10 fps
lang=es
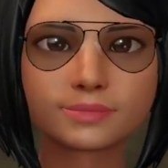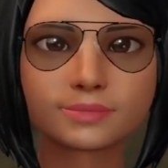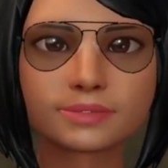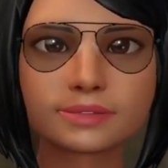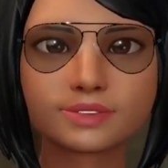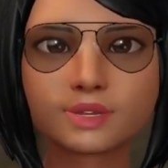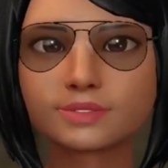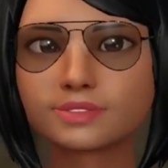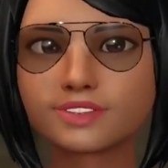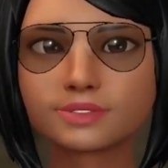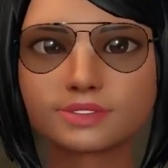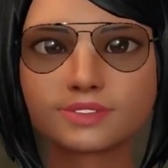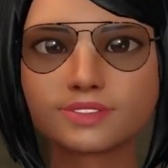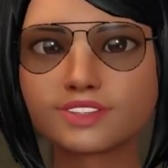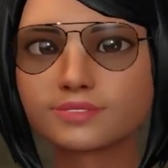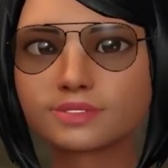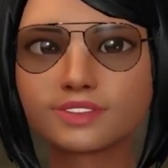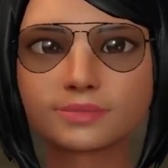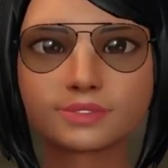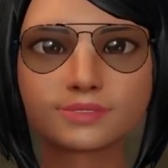Cubrir los puestos vacantes
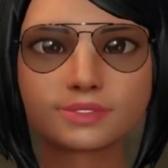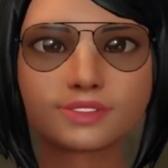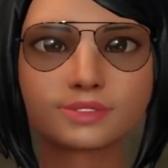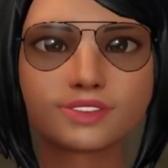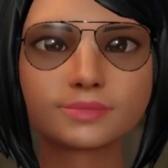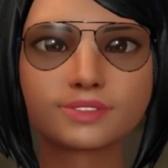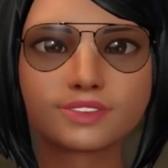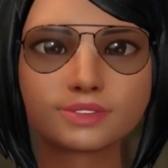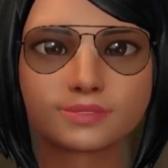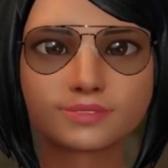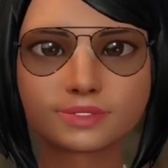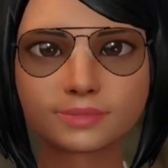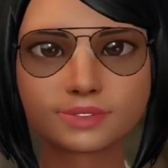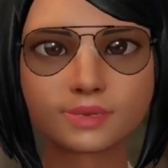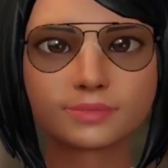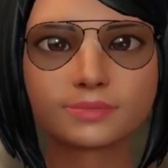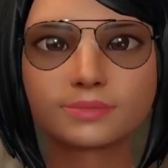del personal marca la diferencia.